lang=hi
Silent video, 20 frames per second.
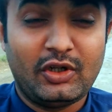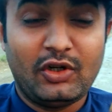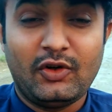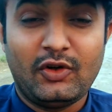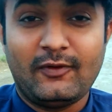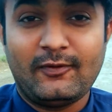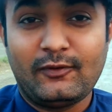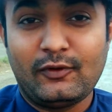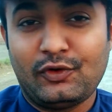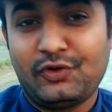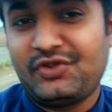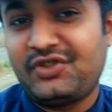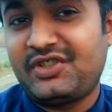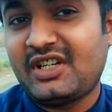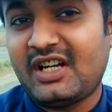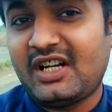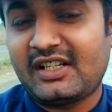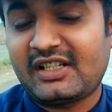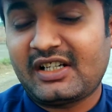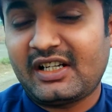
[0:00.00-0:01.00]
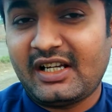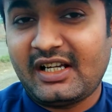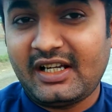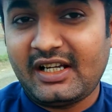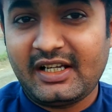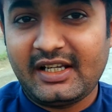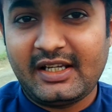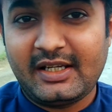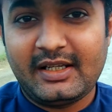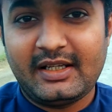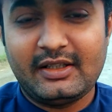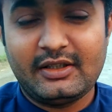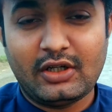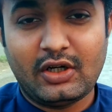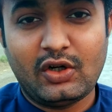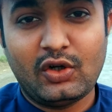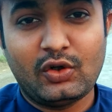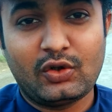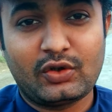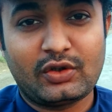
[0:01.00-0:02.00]
वो जा रहा है
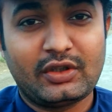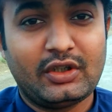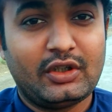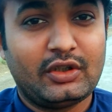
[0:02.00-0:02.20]
लाहौर